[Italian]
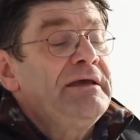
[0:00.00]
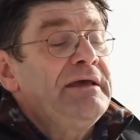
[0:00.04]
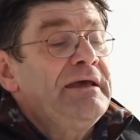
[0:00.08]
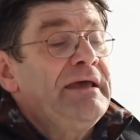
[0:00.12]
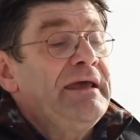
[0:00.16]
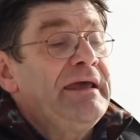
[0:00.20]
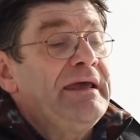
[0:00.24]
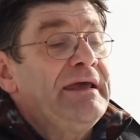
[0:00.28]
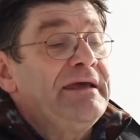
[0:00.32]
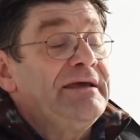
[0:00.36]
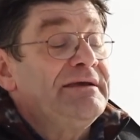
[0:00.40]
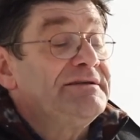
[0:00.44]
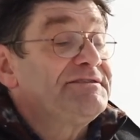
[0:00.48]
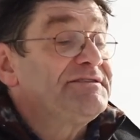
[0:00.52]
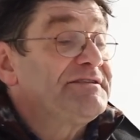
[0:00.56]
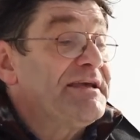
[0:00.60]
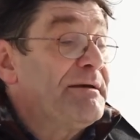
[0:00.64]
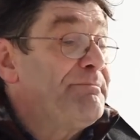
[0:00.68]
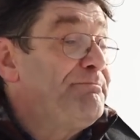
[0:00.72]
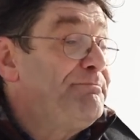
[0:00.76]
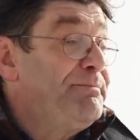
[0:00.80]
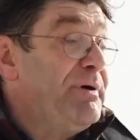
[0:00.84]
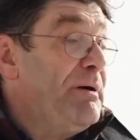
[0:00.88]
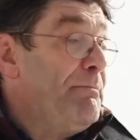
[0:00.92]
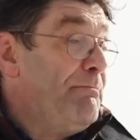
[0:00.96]
e
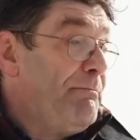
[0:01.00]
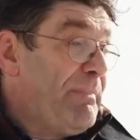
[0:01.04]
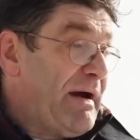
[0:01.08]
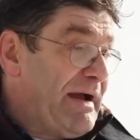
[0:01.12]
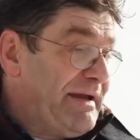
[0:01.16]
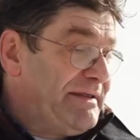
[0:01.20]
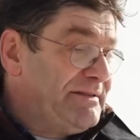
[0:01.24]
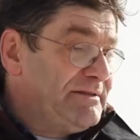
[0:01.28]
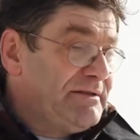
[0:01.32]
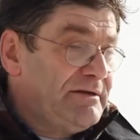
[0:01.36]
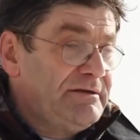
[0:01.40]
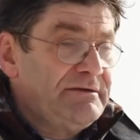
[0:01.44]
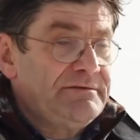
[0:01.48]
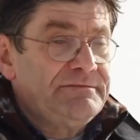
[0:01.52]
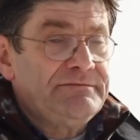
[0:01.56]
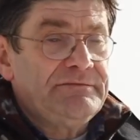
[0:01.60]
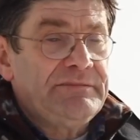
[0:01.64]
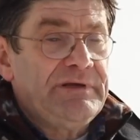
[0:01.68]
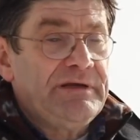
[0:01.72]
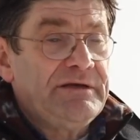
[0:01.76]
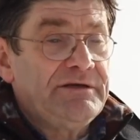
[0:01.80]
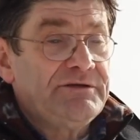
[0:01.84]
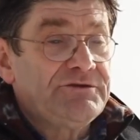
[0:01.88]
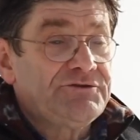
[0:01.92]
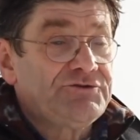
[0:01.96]
Sepp Meindl,
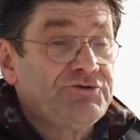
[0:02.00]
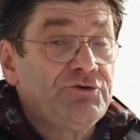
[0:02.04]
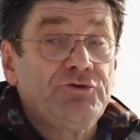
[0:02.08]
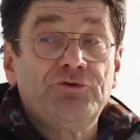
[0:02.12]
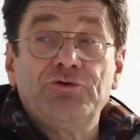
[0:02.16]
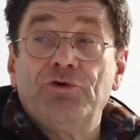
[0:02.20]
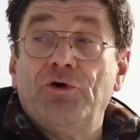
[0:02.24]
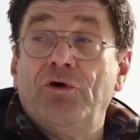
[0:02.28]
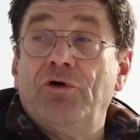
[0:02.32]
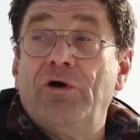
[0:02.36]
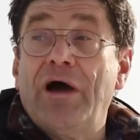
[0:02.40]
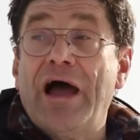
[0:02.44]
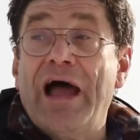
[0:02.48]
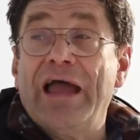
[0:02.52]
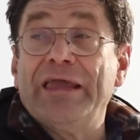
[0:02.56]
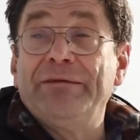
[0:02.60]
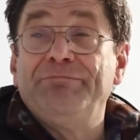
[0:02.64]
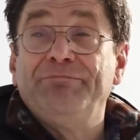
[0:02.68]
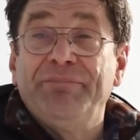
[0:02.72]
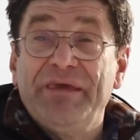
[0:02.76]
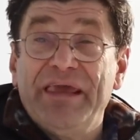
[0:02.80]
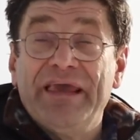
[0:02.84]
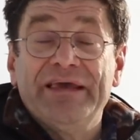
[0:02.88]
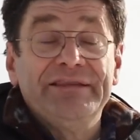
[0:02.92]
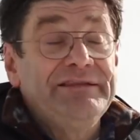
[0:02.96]
sono ai
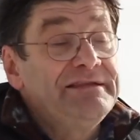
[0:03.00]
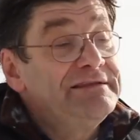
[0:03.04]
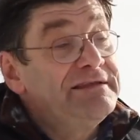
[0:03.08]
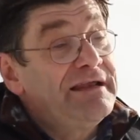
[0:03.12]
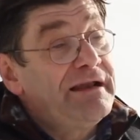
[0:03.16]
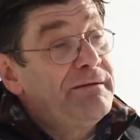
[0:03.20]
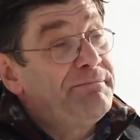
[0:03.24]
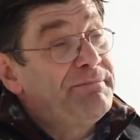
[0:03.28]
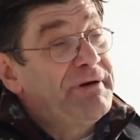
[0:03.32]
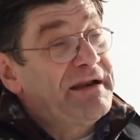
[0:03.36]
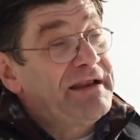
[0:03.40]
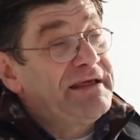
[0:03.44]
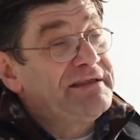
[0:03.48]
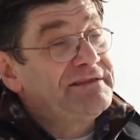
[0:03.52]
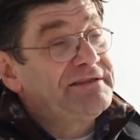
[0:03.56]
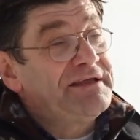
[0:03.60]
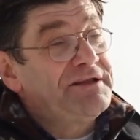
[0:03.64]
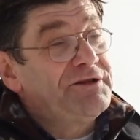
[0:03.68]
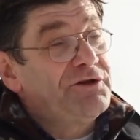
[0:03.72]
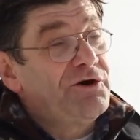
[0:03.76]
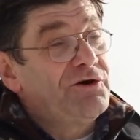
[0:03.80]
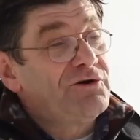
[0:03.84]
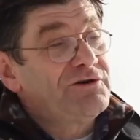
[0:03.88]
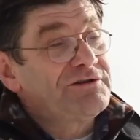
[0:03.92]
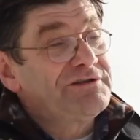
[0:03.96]
piedi della parete
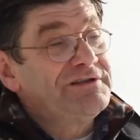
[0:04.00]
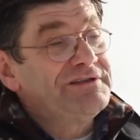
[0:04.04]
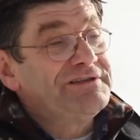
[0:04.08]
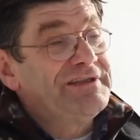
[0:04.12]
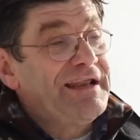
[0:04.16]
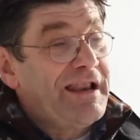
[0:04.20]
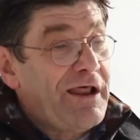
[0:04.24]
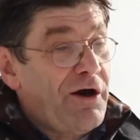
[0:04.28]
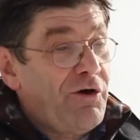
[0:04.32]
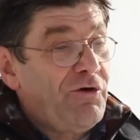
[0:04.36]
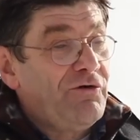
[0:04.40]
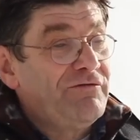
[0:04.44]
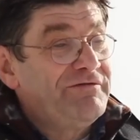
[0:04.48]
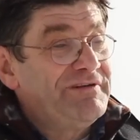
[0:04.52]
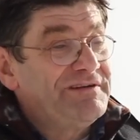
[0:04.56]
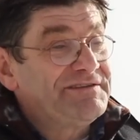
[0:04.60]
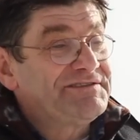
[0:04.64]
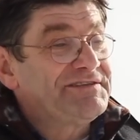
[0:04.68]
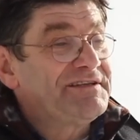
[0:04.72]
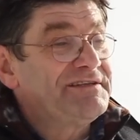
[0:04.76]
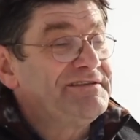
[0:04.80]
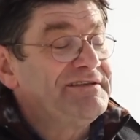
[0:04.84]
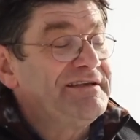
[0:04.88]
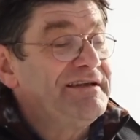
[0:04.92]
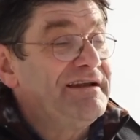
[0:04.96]
nord della
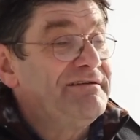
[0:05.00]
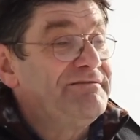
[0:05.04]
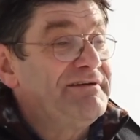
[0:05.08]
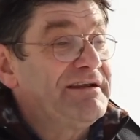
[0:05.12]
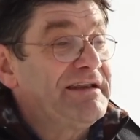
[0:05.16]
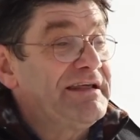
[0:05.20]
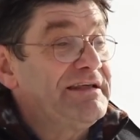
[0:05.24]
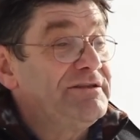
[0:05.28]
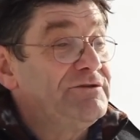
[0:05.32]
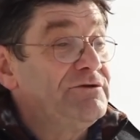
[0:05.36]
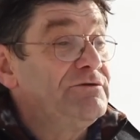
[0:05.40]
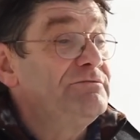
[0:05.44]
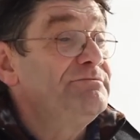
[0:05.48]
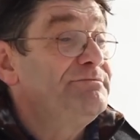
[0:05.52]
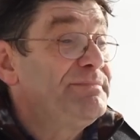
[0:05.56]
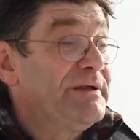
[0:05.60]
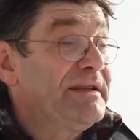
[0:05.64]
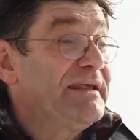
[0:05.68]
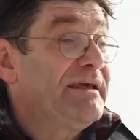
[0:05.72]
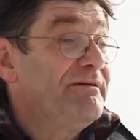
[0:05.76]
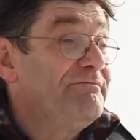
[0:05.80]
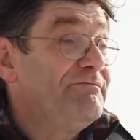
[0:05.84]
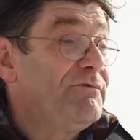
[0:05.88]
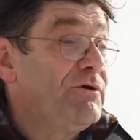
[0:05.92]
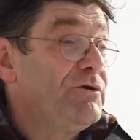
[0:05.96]
ovest di Lavaredo
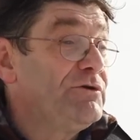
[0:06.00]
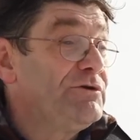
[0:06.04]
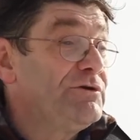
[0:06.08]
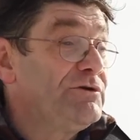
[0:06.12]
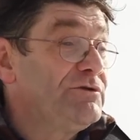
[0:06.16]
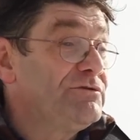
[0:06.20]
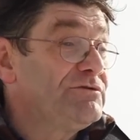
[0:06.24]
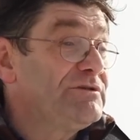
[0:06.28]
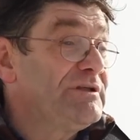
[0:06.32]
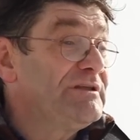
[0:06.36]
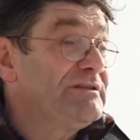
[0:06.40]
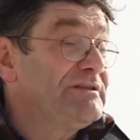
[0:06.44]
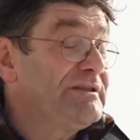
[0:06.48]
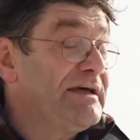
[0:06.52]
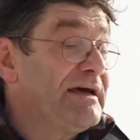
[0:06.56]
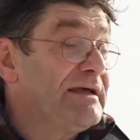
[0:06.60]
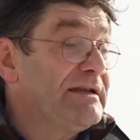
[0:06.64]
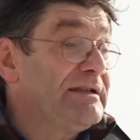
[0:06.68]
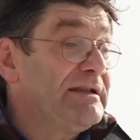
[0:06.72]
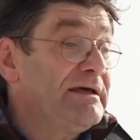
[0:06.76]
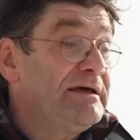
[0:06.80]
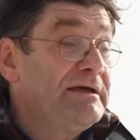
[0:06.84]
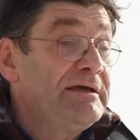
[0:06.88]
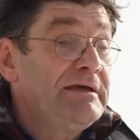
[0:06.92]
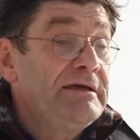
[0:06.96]
perché vogliono
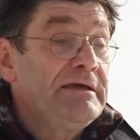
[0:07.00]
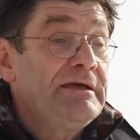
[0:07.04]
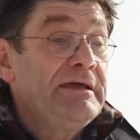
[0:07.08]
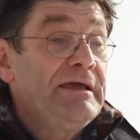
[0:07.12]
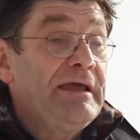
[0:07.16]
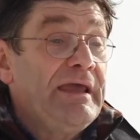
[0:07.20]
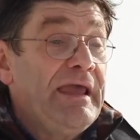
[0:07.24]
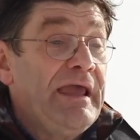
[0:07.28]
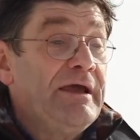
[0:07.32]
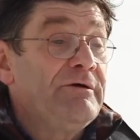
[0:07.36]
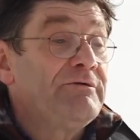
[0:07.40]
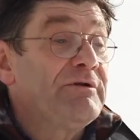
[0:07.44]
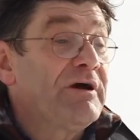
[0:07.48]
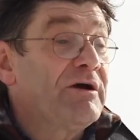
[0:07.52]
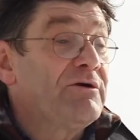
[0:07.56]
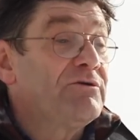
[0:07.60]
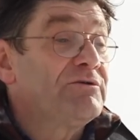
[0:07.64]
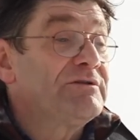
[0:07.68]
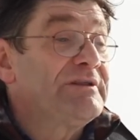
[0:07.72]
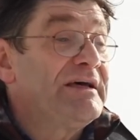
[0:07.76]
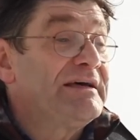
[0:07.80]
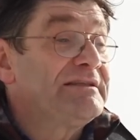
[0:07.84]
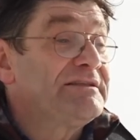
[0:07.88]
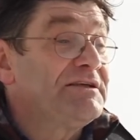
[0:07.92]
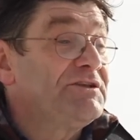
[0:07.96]
tentarla. È una
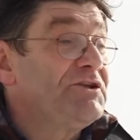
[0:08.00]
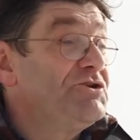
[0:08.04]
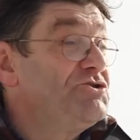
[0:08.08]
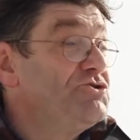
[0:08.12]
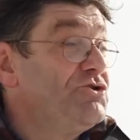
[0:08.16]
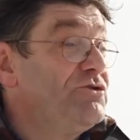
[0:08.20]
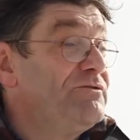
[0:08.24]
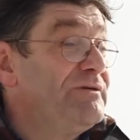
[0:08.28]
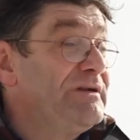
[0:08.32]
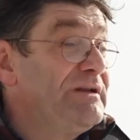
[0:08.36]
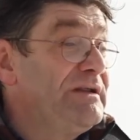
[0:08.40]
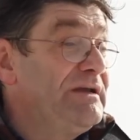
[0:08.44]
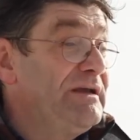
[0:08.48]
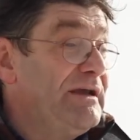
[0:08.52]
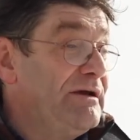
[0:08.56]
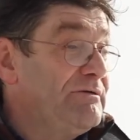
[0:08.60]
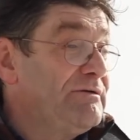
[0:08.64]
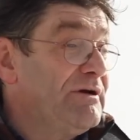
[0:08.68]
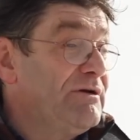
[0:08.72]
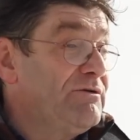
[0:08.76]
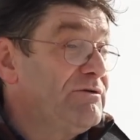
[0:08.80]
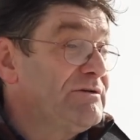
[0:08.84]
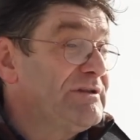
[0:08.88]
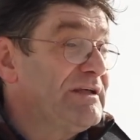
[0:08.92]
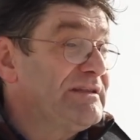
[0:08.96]
cordata di giovani, è una
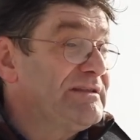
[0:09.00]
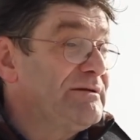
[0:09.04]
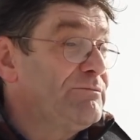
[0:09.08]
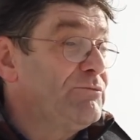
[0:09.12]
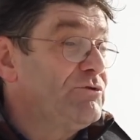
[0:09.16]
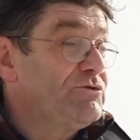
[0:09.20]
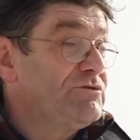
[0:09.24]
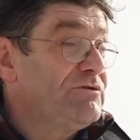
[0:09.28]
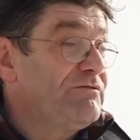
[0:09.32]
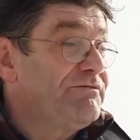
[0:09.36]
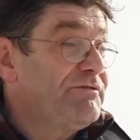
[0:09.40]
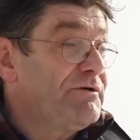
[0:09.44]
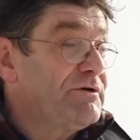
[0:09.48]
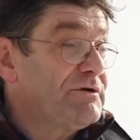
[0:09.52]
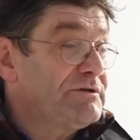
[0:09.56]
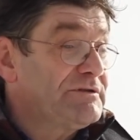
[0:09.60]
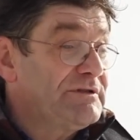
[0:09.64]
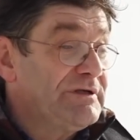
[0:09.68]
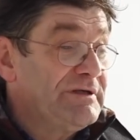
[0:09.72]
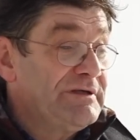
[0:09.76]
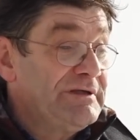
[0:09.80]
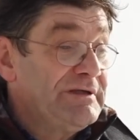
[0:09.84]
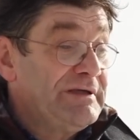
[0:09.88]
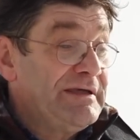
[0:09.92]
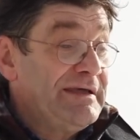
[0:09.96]
cordata molto
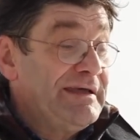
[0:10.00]
forte